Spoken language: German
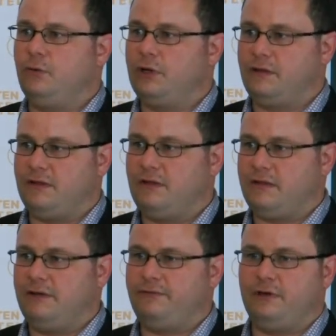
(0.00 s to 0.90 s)
ohne Gesetz
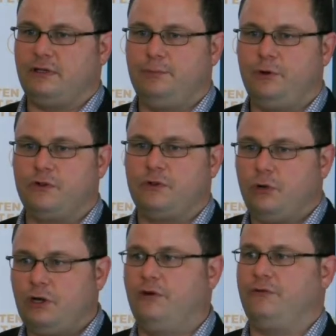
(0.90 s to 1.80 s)
einfach die Post
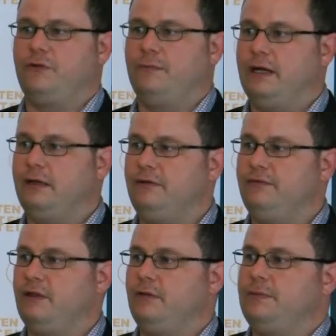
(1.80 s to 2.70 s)
doch aufzumachen, die
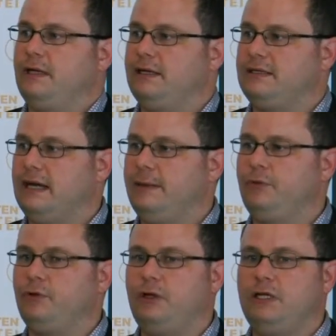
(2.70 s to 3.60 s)
waren zum Teil recht
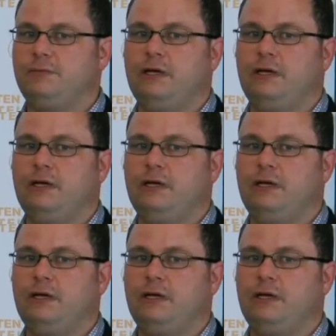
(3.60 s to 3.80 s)
abenteuerlich.